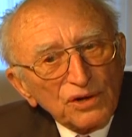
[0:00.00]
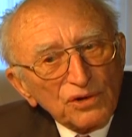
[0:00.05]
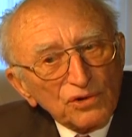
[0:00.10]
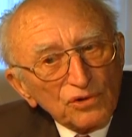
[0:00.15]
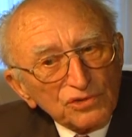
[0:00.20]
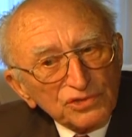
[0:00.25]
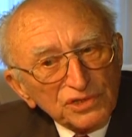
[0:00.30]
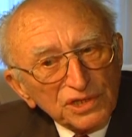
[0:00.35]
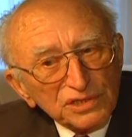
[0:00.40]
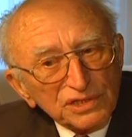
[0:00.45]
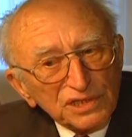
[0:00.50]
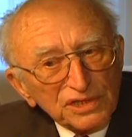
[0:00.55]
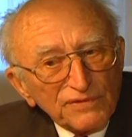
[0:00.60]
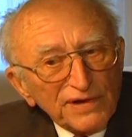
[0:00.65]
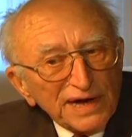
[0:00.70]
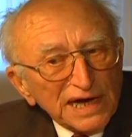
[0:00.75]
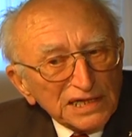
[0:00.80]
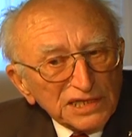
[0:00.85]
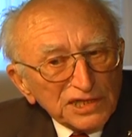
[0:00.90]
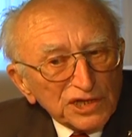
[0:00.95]
Und sie
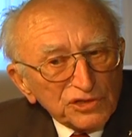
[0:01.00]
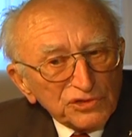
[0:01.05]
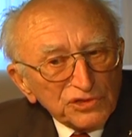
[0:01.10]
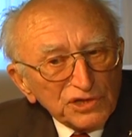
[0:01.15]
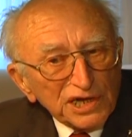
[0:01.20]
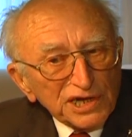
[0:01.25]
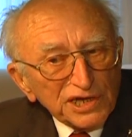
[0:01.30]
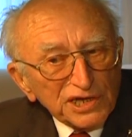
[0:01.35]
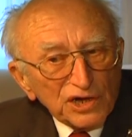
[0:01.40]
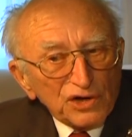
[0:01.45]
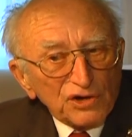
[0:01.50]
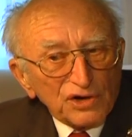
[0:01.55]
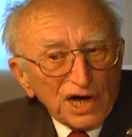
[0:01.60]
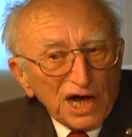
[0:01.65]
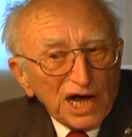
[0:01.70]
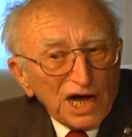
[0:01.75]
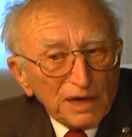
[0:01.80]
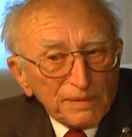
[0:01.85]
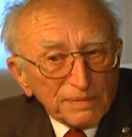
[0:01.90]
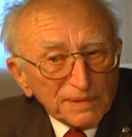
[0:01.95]
waren natürlich auch
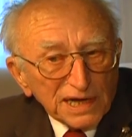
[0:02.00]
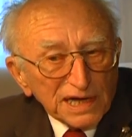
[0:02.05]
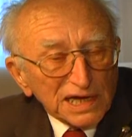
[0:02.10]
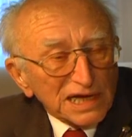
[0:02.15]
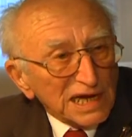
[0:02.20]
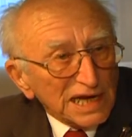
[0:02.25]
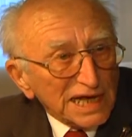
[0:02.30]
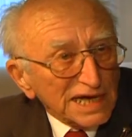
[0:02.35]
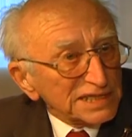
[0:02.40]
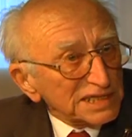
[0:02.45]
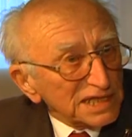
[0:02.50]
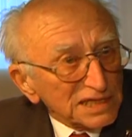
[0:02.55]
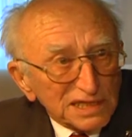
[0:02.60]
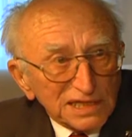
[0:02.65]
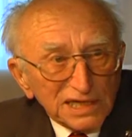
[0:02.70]
arm gekleidet,